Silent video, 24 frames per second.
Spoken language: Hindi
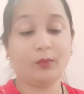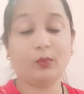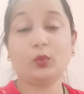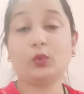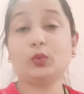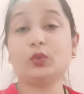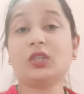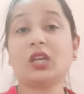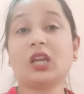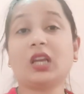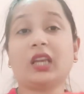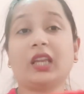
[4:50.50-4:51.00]

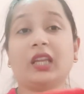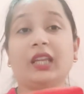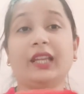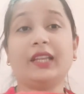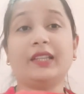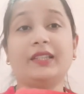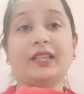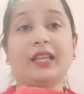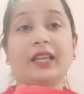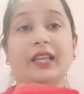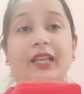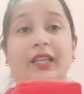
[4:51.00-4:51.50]
पूजा के
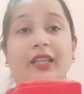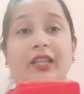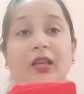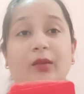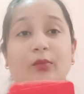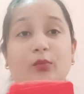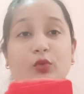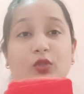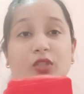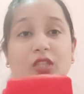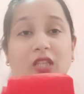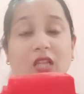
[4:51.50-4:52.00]
लिए चाहिए था
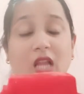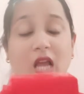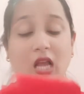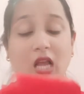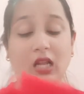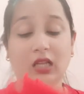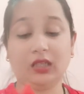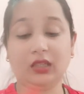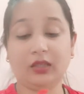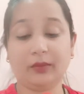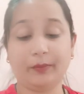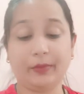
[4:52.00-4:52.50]
मुझे
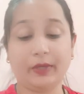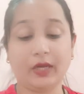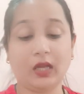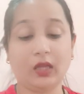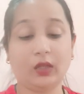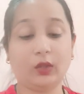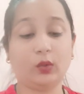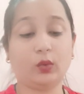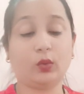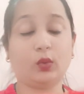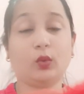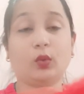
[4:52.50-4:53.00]
लाल कपड़ा
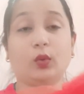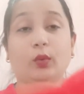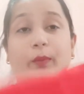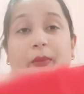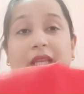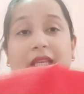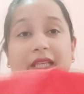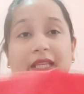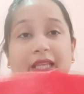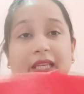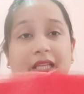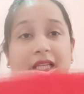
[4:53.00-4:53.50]
तो
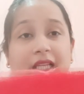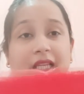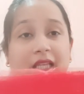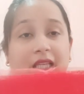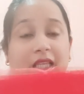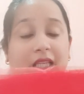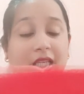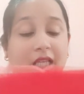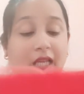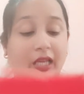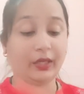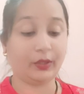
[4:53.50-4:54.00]
मैं ये
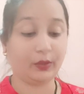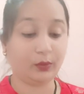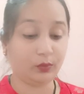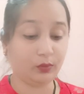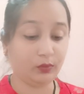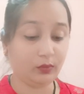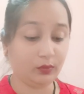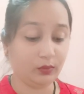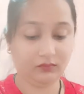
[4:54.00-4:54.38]
लेके आई हूँ